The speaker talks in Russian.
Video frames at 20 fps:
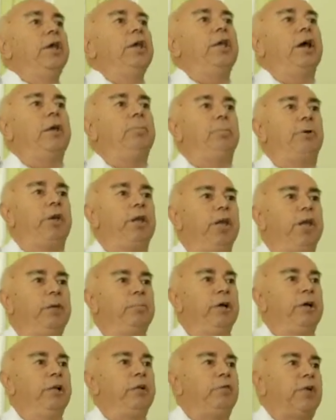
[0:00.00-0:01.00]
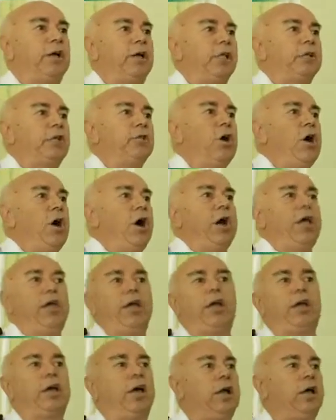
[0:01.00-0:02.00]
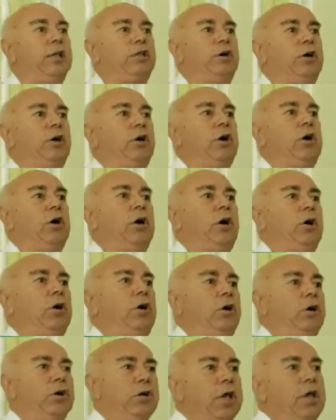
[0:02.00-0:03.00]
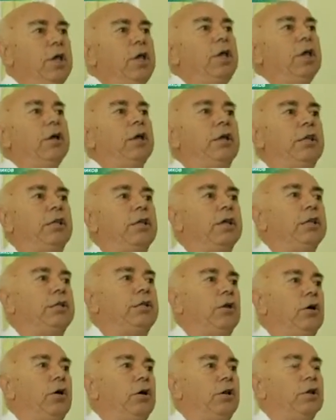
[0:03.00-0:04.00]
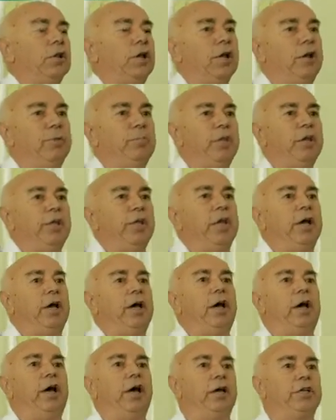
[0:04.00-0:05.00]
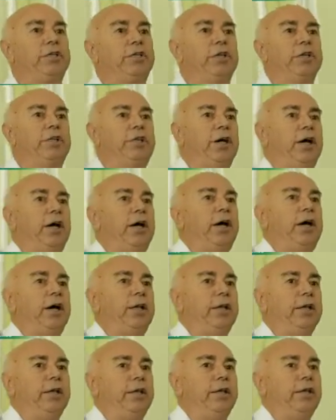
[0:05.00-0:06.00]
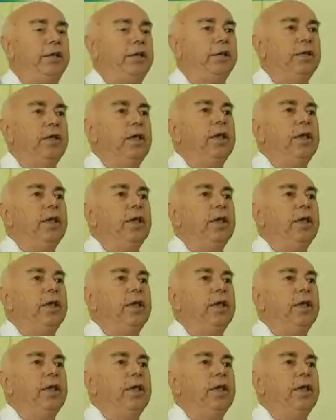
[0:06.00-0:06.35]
я прибыл в родной городок, где долго меня ожидали.